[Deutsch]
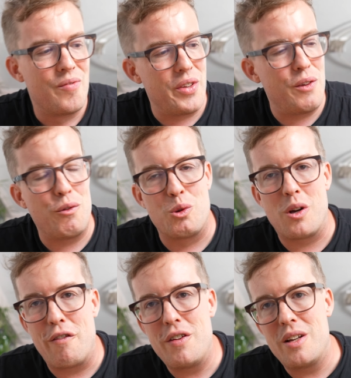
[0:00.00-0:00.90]
ich
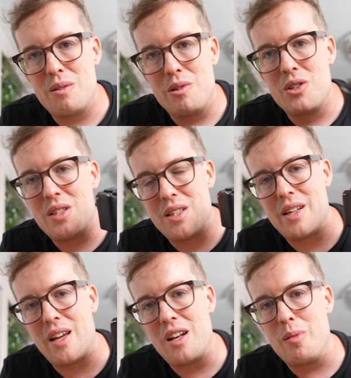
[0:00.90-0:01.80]
fotografiere inzwischen sehr, sehr
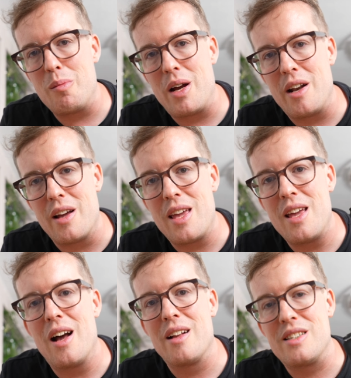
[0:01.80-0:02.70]
gerne mit meiner
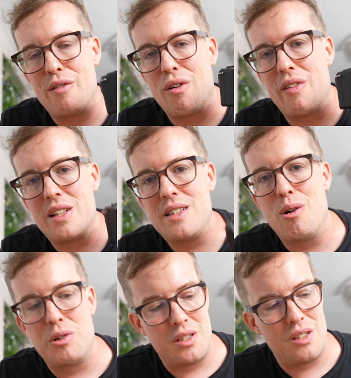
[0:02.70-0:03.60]
E1, einfach weil sie
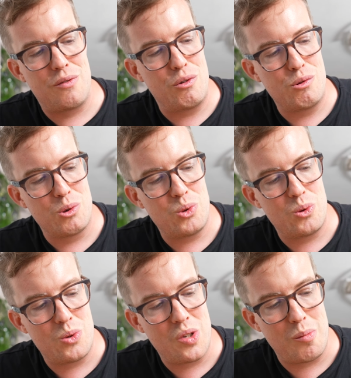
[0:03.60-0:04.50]
auch dieses
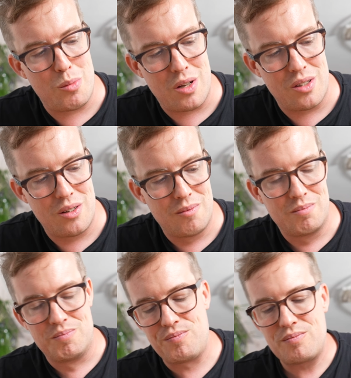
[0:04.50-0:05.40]
Fokussystem hat
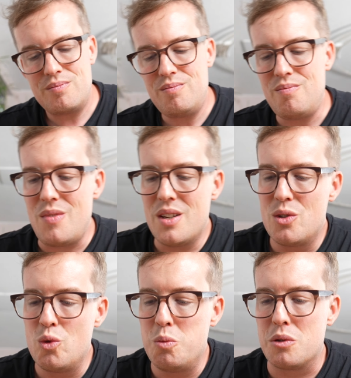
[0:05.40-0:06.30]

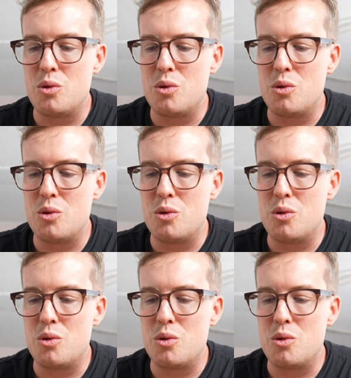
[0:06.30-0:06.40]
super